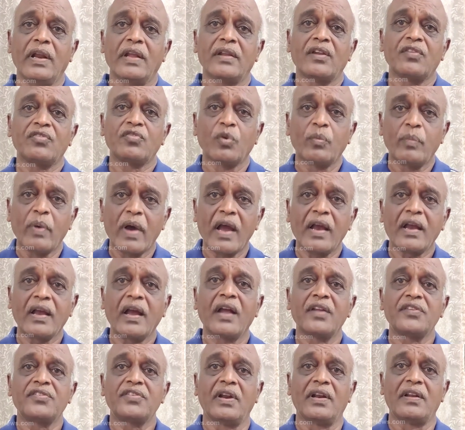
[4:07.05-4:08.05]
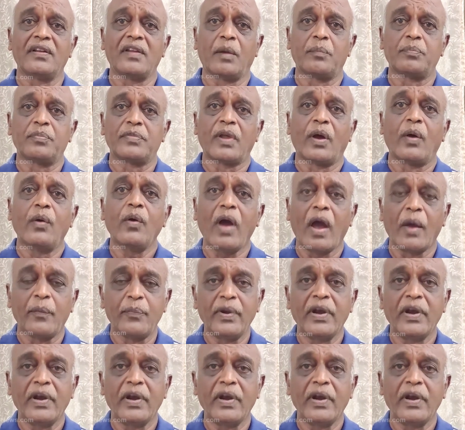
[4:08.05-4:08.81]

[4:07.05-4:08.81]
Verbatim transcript: లేదా శుభాకాంక్షలు చెప్తాం